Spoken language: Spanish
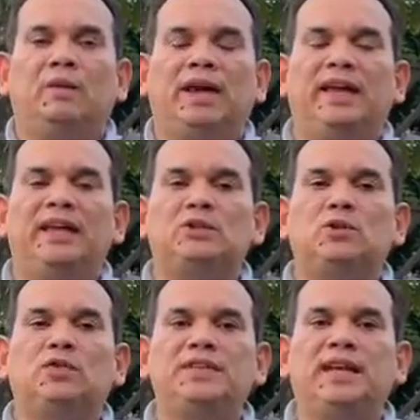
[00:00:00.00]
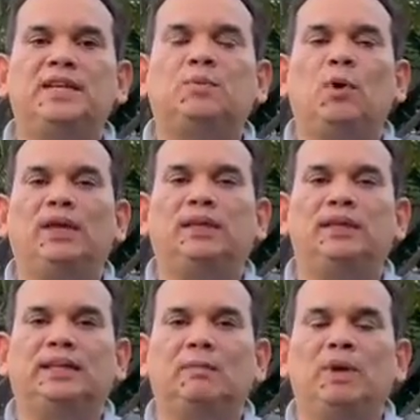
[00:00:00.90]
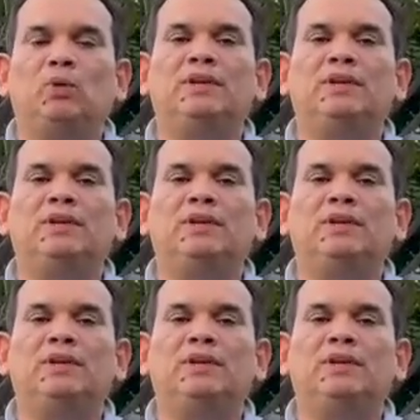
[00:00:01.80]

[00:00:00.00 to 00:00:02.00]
que estos oficiales puedan tener también